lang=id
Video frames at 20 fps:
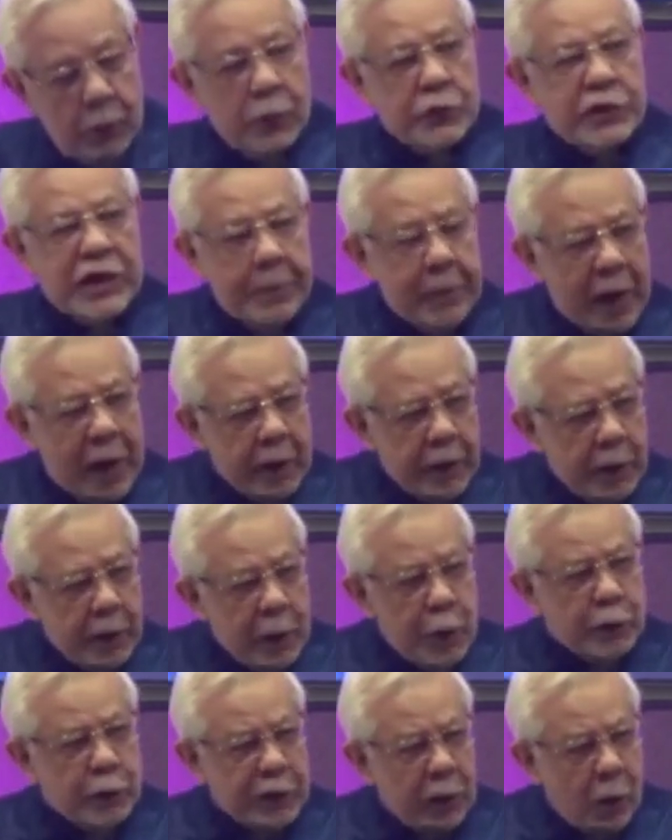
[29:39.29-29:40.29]
Siapa lagi?
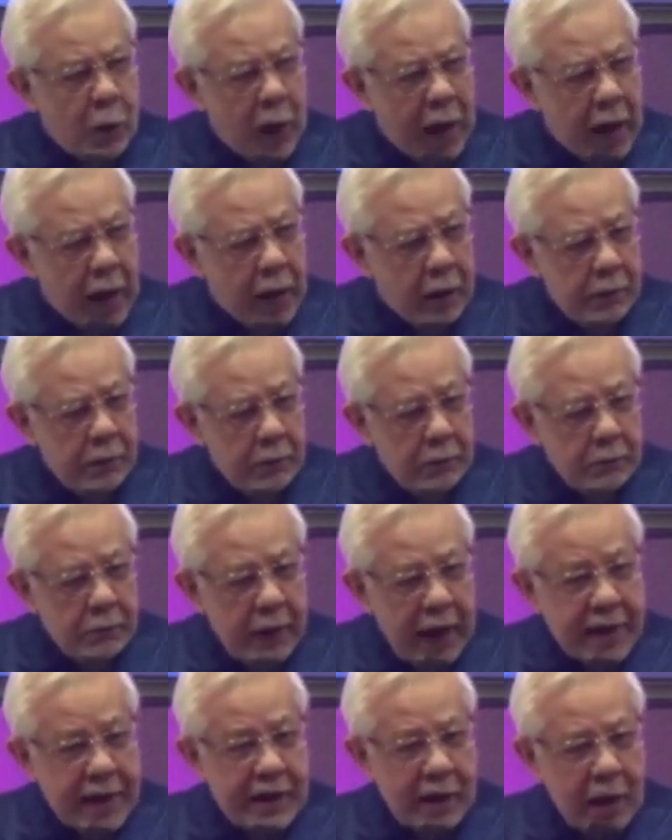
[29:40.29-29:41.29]
Liu Tehua,
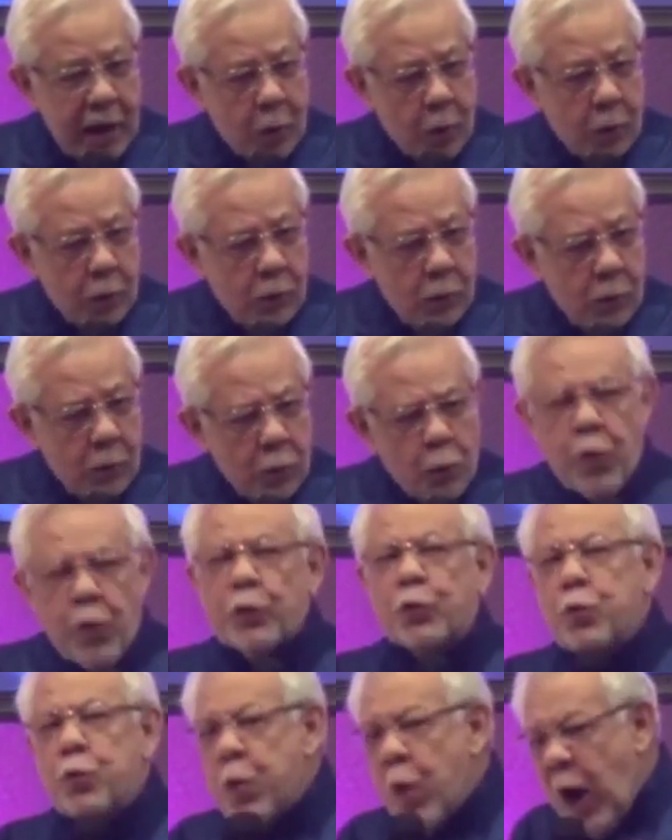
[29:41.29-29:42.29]
Annie Lau,
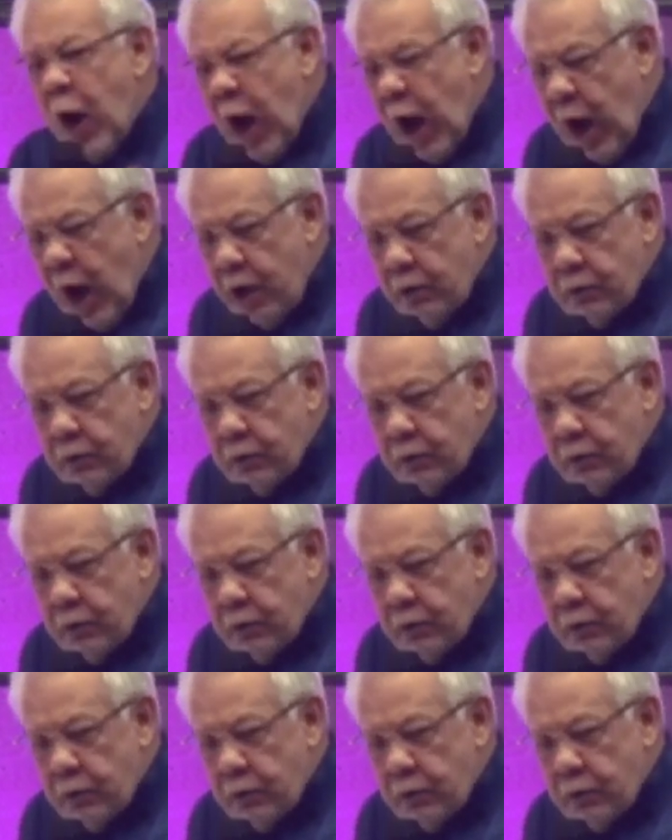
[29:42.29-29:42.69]
udah tua.